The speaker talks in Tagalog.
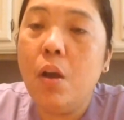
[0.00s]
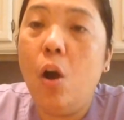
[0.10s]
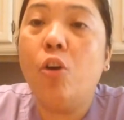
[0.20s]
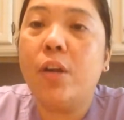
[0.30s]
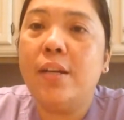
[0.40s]

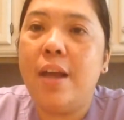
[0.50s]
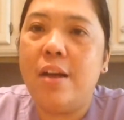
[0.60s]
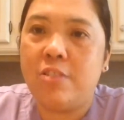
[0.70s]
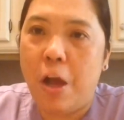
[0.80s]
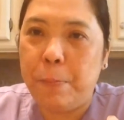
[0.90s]
Okay ang
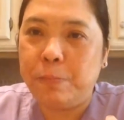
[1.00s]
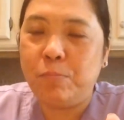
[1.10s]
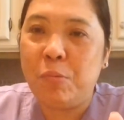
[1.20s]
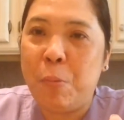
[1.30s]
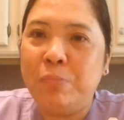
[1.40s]
lasa.
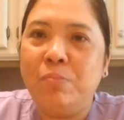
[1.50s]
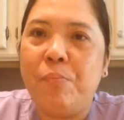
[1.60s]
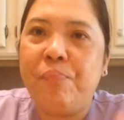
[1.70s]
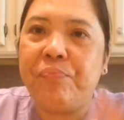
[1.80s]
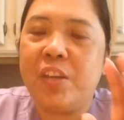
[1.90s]

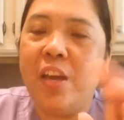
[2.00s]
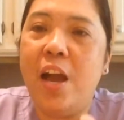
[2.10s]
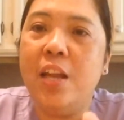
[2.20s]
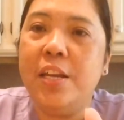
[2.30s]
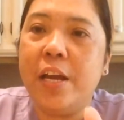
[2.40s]
Kaya
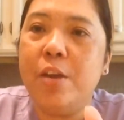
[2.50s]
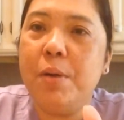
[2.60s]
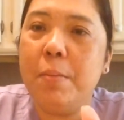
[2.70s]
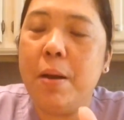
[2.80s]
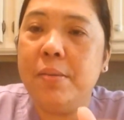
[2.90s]
alin na kayo
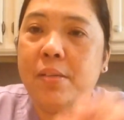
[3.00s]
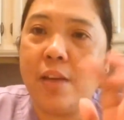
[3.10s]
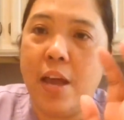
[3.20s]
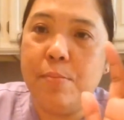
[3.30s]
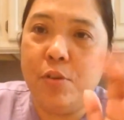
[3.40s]
mga mami,
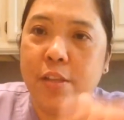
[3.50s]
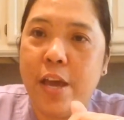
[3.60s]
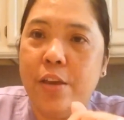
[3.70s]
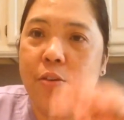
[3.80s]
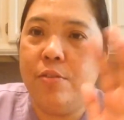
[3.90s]
kain muna
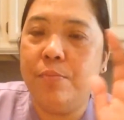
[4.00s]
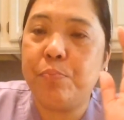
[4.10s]
tayo.